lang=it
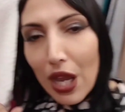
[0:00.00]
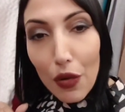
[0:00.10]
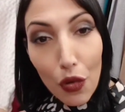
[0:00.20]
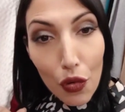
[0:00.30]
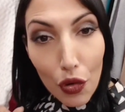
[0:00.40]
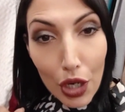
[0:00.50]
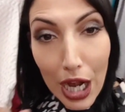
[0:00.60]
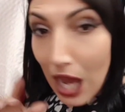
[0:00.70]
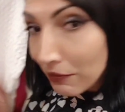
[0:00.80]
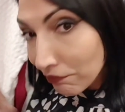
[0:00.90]
a una
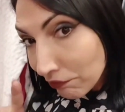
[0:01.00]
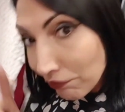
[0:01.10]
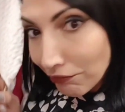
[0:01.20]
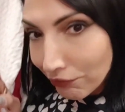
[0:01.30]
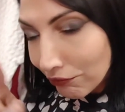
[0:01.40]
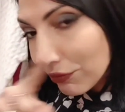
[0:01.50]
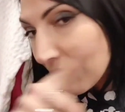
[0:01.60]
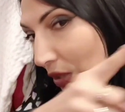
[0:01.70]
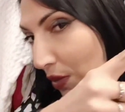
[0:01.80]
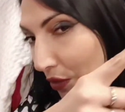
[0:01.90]
gonna
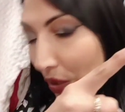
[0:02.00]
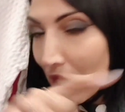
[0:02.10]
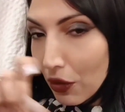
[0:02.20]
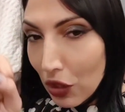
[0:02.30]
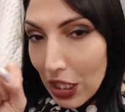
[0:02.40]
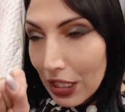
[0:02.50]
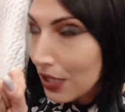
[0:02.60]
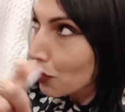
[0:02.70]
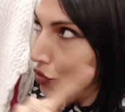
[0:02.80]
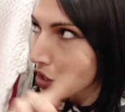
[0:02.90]
tipo a quella gonna
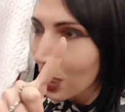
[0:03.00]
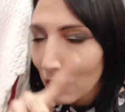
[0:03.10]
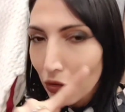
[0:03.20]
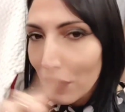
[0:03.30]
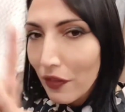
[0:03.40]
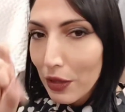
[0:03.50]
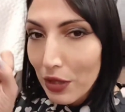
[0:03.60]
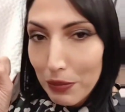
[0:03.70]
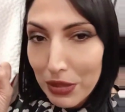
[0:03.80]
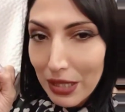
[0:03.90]
lì, sto cercando di fare un